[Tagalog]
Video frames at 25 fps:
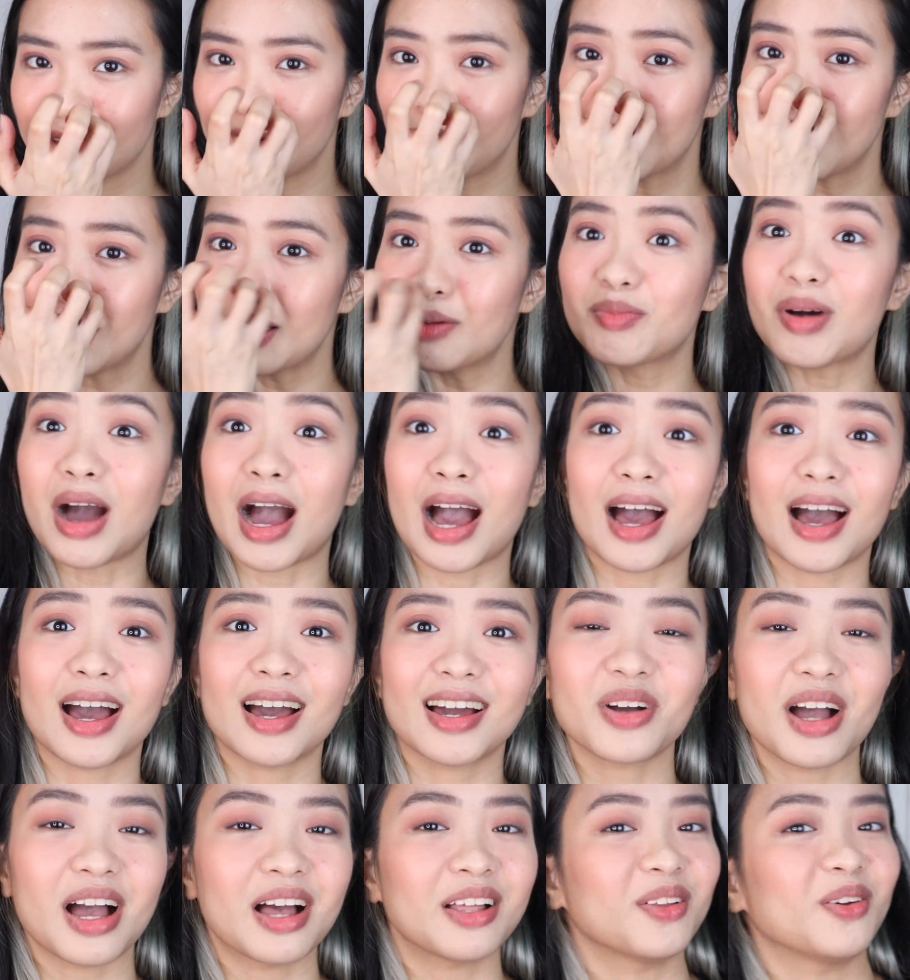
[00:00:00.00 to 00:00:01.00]
Yung
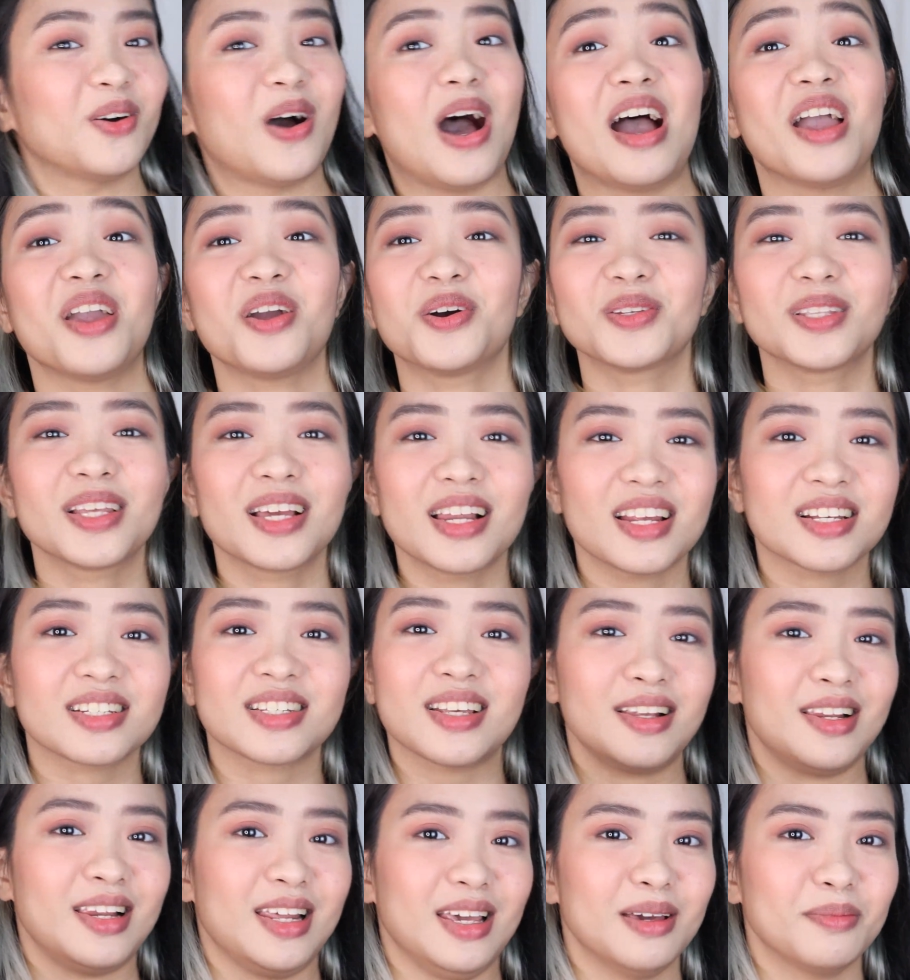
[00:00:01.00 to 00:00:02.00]
iba, ano, ayaw nila
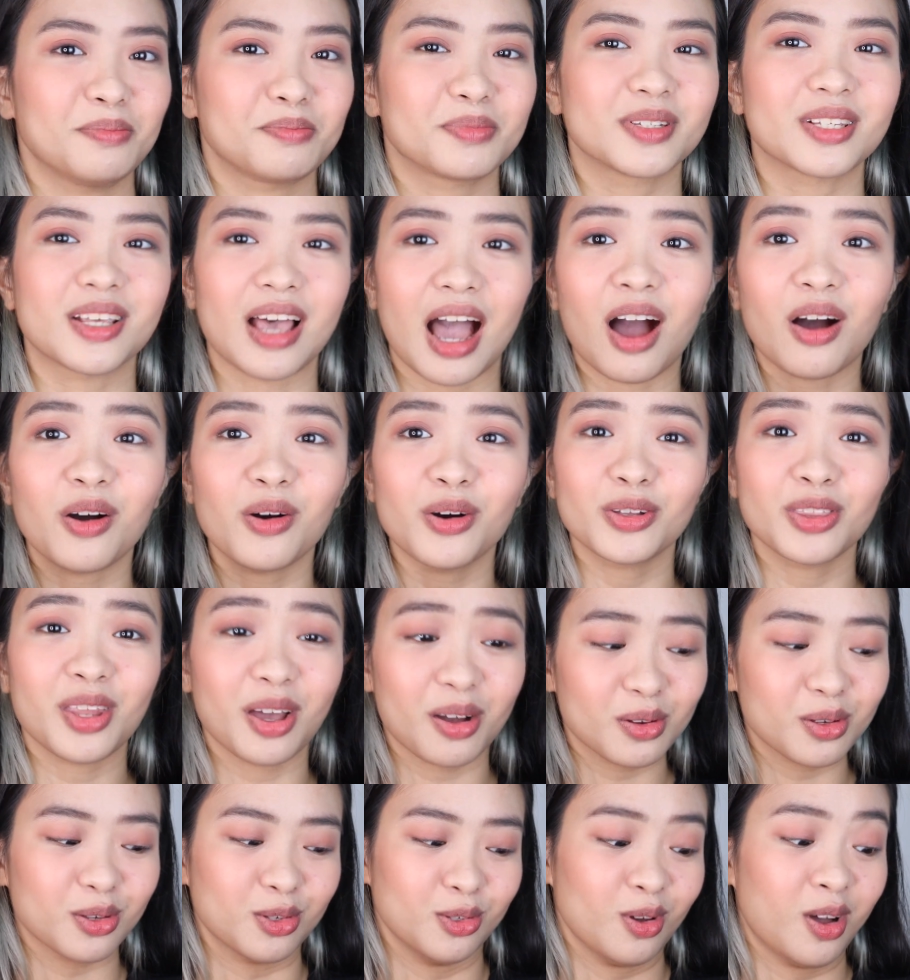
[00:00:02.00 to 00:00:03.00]
sa lips. Ako,
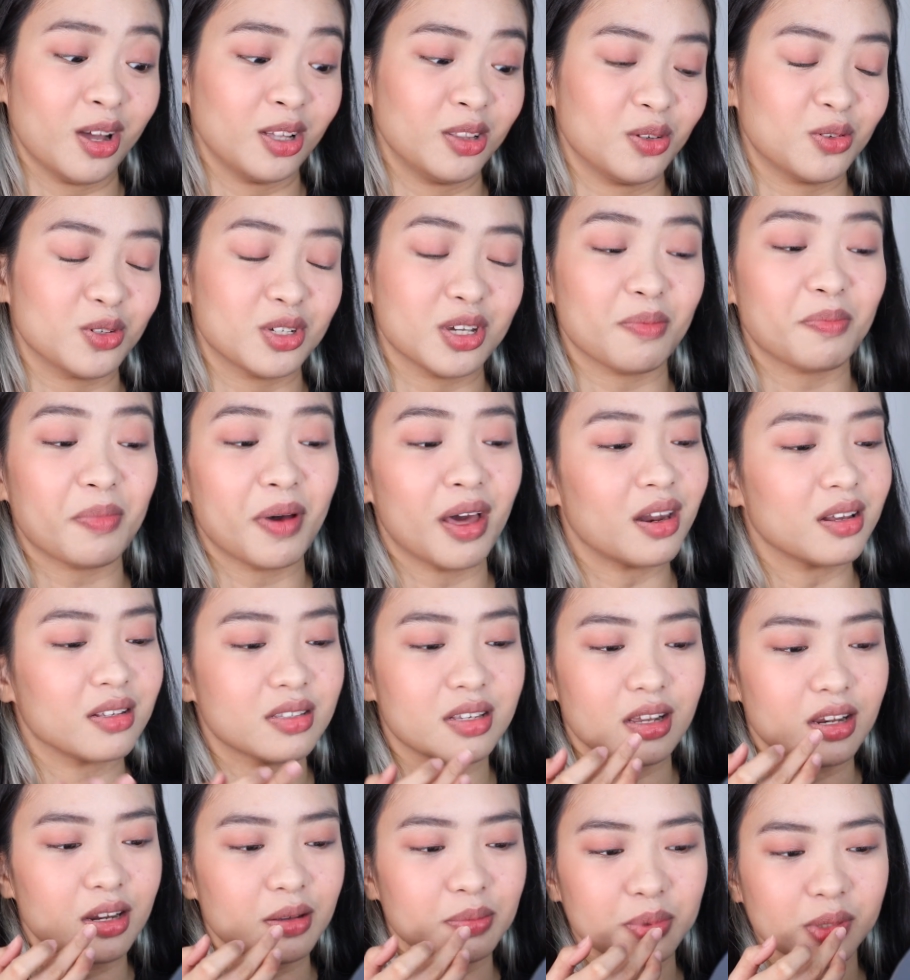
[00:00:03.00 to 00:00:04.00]
nagustuhan ko siya para
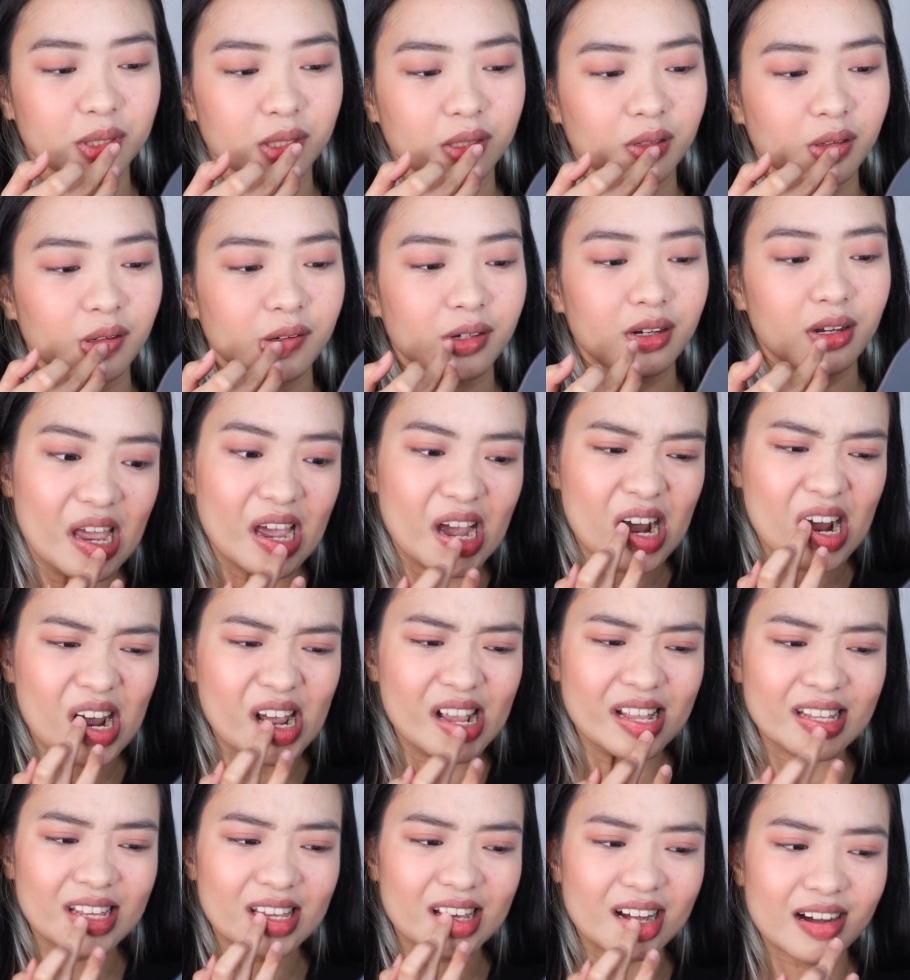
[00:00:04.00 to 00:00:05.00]
sa lips ko. Ay, ang
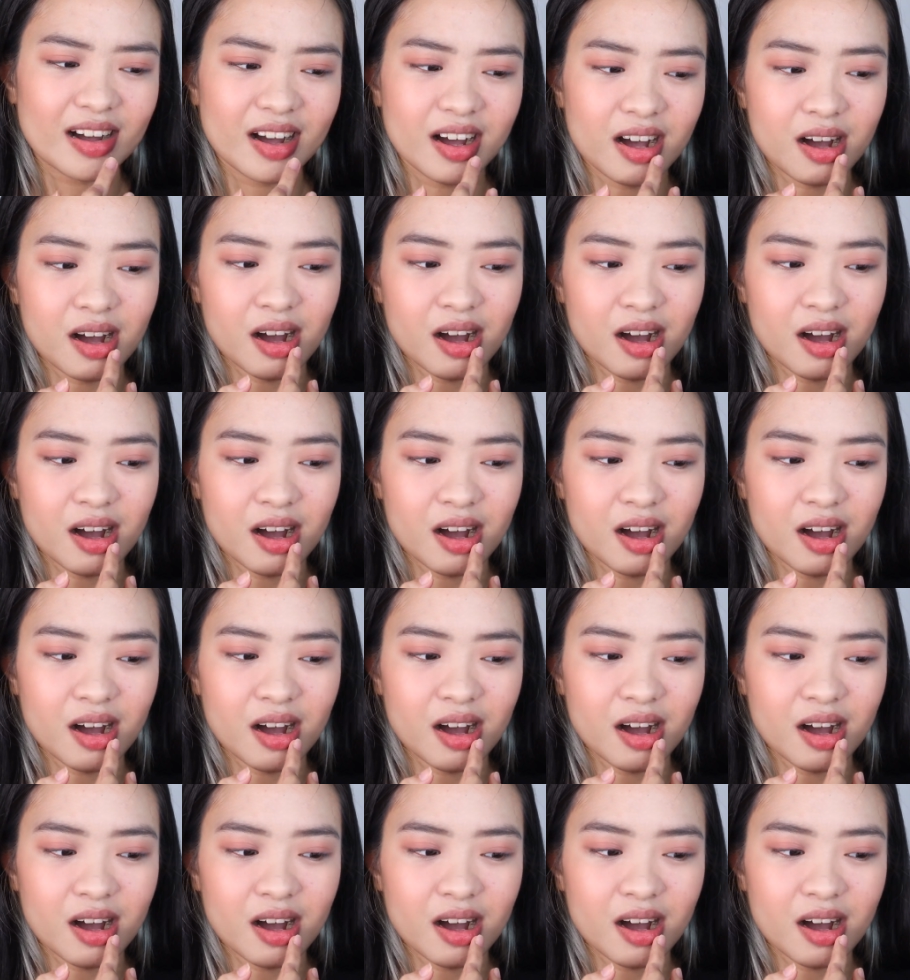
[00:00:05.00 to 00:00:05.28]
ganda.